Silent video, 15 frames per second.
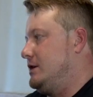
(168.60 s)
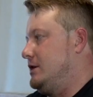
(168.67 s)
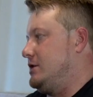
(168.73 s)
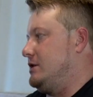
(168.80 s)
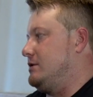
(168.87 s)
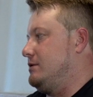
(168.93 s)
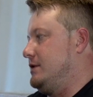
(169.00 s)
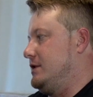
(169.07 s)

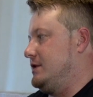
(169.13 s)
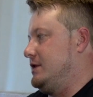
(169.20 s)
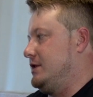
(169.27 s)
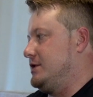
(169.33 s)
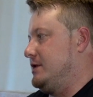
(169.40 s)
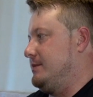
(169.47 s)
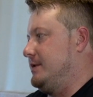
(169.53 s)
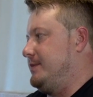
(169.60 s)
Сейчас у нас
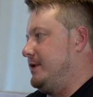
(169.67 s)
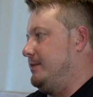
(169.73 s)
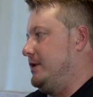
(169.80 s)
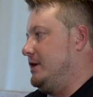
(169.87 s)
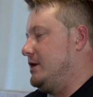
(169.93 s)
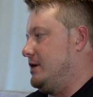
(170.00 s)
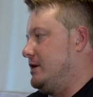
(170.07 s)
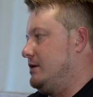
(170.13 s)
должна быть
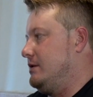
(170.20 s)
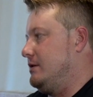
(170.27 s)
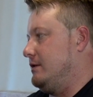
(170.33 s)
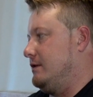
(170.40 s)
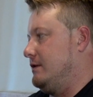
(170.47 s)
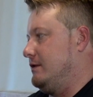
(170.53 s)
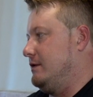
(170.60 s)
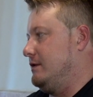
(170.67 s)
премьера
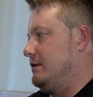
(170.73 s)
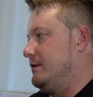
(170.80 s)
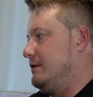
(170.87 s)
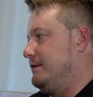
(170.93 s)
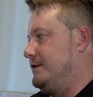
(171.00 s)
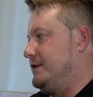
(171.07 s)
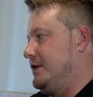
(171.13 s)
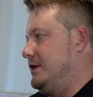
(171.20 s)
э,
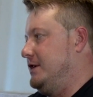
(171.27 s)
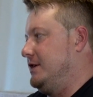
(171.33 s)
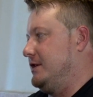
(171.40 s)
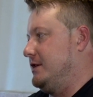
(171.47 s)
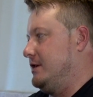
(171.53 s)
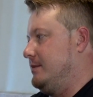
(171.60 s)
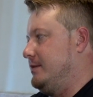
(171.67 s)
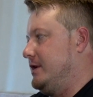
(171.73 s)
в середине
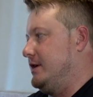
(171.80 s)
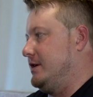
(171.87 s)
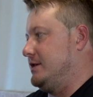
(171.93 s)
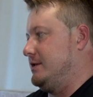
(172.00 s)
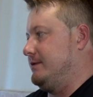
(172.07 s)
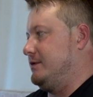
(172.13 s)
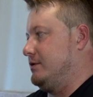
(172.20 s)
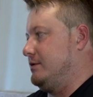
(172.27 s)
ноября,
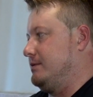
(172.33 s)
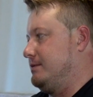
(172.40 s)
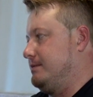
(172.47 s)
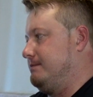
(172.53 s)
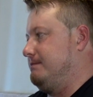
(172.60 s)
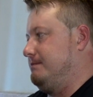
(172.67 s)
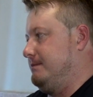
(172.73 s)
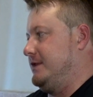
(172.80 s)
если все,
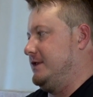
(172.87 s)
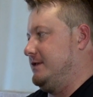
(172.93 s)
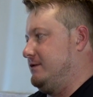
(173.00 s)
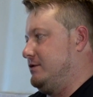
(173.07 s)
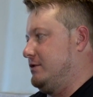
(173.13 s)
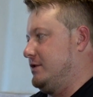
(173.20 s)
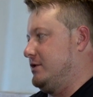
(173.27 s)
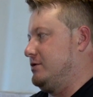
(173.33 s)
если
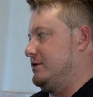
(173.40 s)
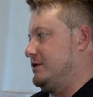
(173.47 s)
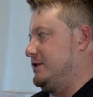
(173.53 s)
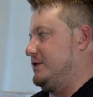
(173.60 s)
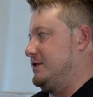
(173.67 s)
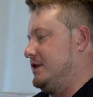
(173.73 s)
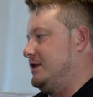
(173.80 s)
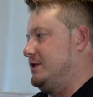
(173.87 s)
все хорошо
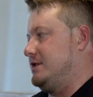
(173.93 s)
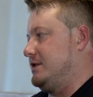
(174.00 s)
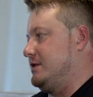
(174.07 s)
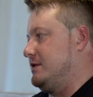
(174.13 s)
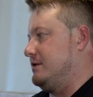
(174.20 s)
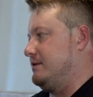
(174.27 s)
состоится.